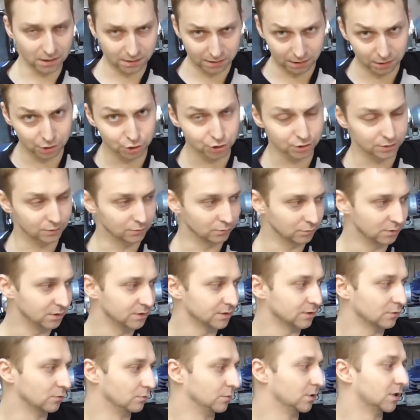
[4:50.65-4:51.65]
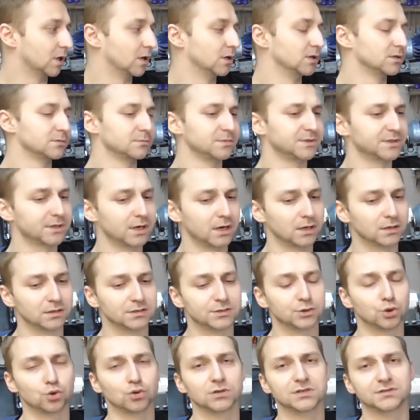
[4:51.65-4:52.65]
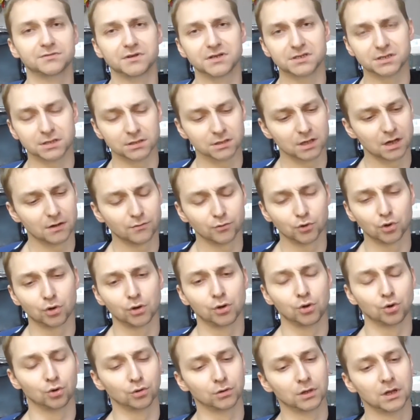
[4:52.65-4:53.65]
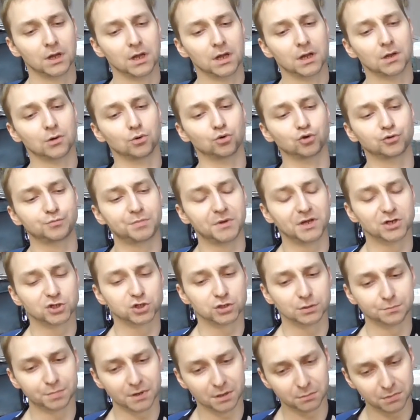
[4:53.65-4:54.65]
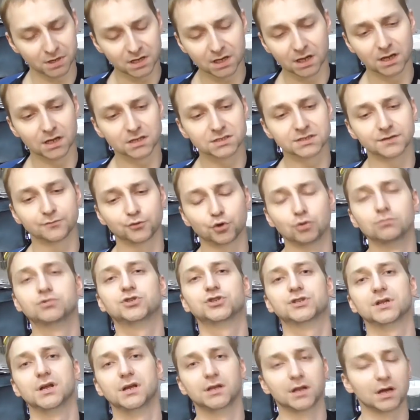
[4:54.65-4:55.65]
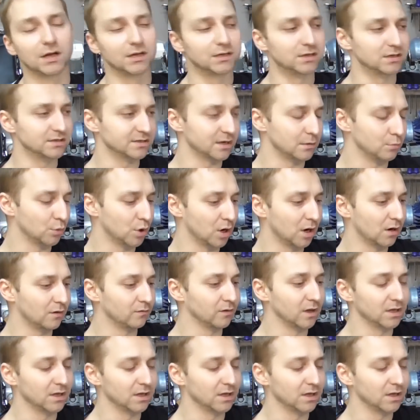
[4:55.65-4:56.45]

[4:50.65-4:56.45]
отечественного дискового механизма секретности, он известен давно, и он успешно применяется, в том числе и на этих замках.